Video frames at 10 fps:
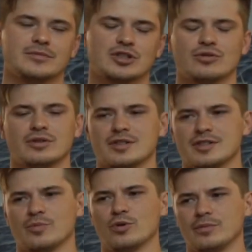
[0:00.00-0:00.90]
Что это
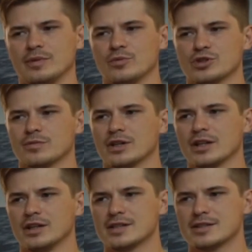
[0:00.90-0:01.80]
за боль, мы можем
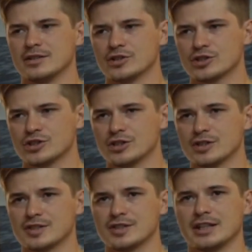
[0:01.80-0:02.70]
догадаться лишь
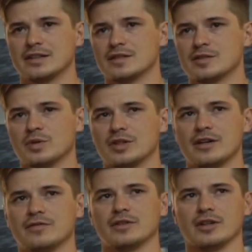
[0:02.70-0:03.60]
через занавес
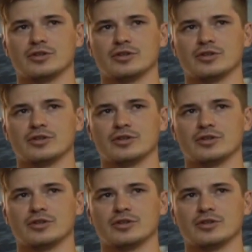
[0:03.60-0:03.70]
метафор,